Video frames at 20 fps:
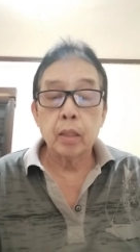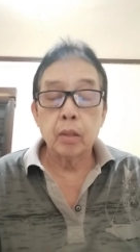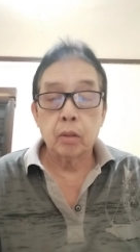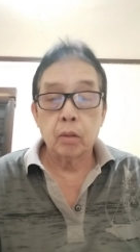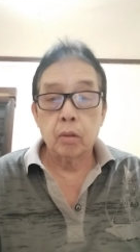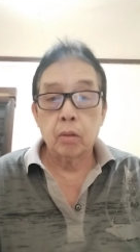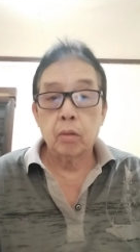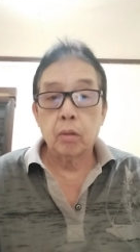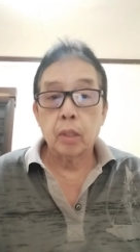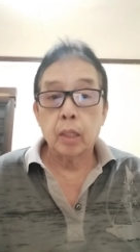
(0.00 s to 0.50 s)

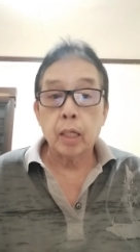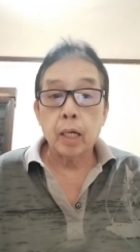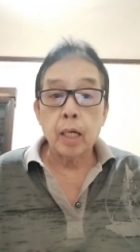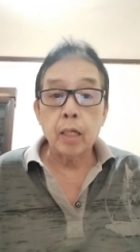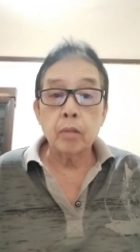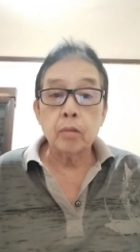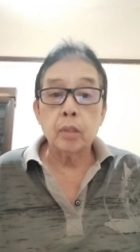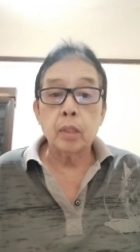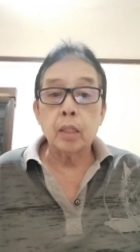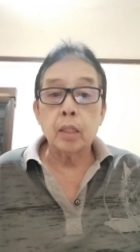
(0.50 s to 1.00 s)
O, kagaya
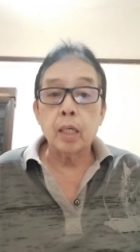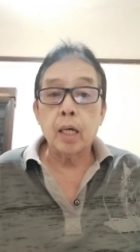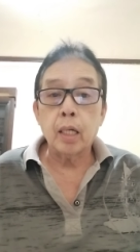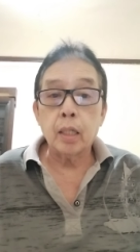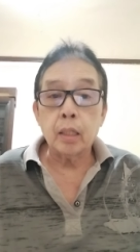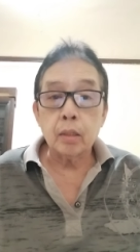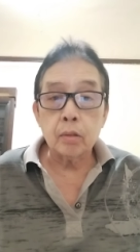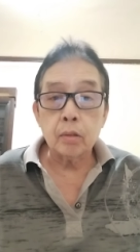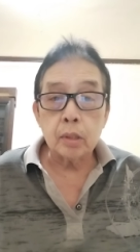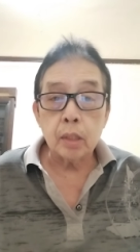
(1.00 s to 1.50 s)
nung
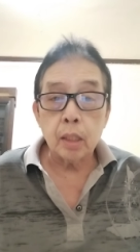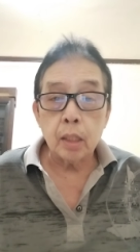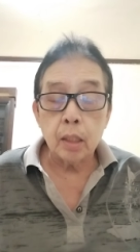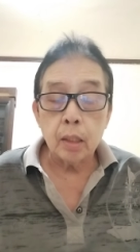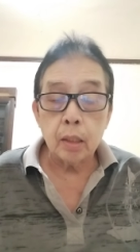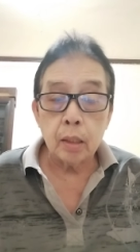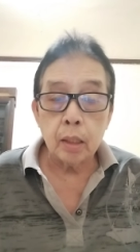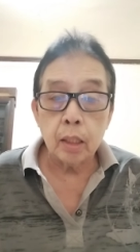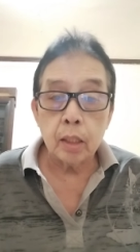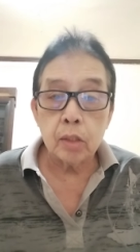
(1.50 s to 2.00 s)
nangyari do sa
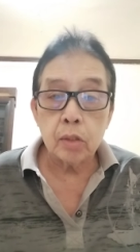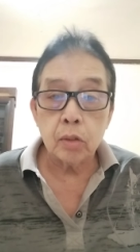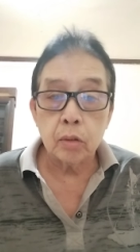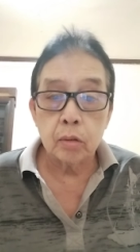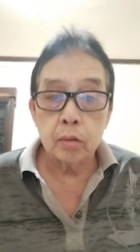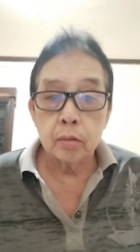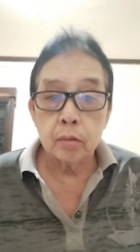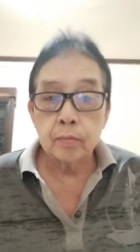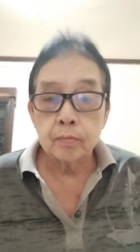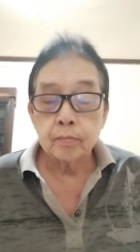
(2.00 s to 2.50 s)

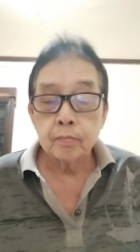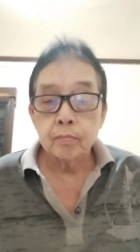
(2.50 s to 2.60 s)
eleksyon.